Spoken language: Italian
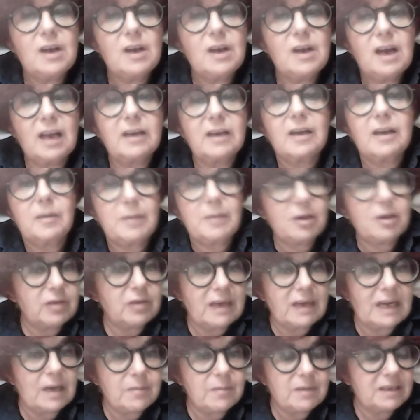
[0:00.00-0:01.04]
a, almeno
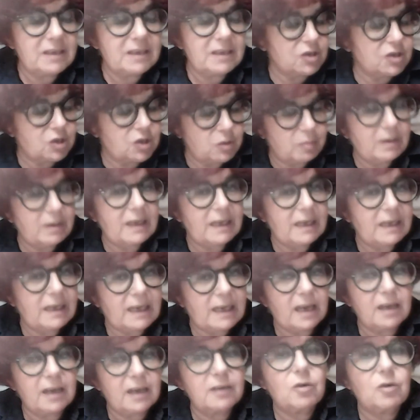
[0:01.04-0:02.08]
nella mia
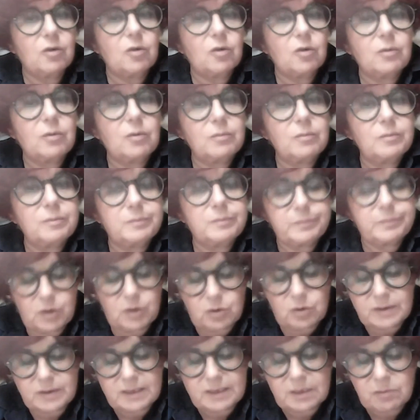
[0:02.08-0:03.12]
disciplina, hanno mm,
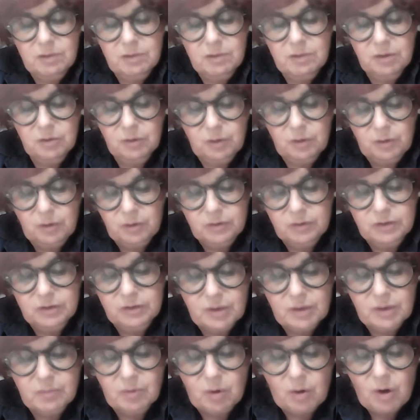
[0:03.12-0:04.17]
conseguito
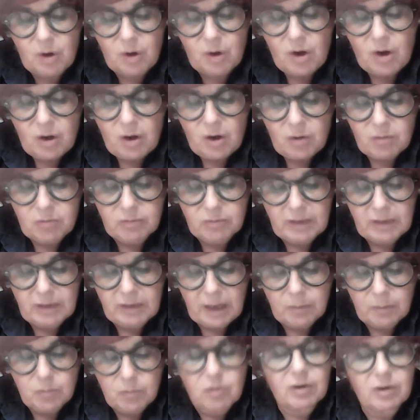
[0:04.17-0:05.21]
diciamo
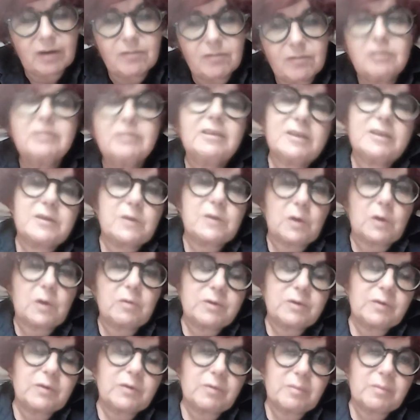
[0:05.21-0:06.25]
una buona valutazione,
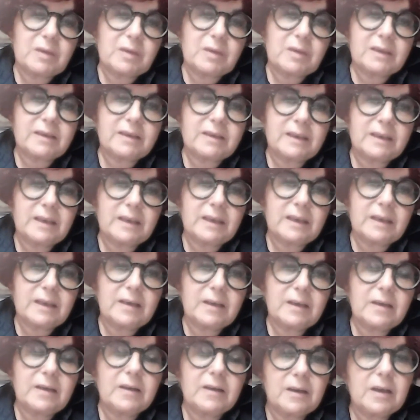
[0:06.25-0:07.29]
questo ovviamente
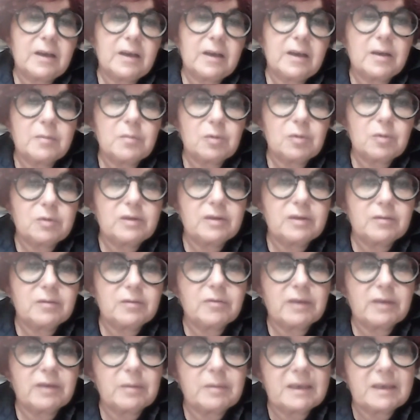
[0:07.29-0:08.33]
è motivo
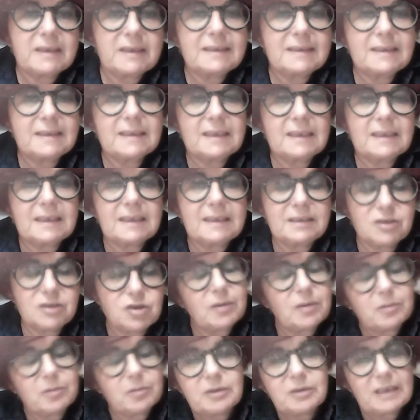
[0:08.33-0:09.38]
veramente
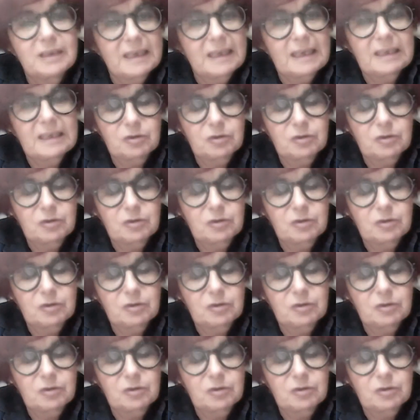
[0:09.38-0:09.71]
diciamo di grande